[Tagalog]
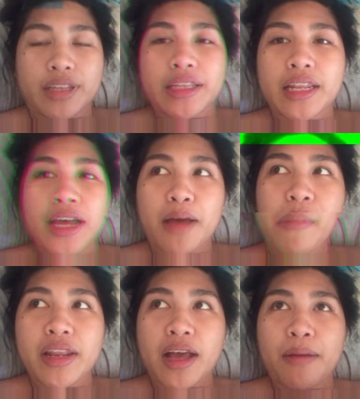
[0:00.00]
hindi na
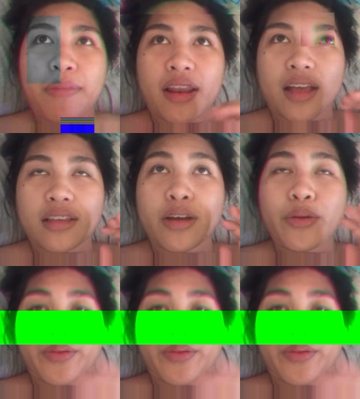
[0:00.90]
kami nakabalik ng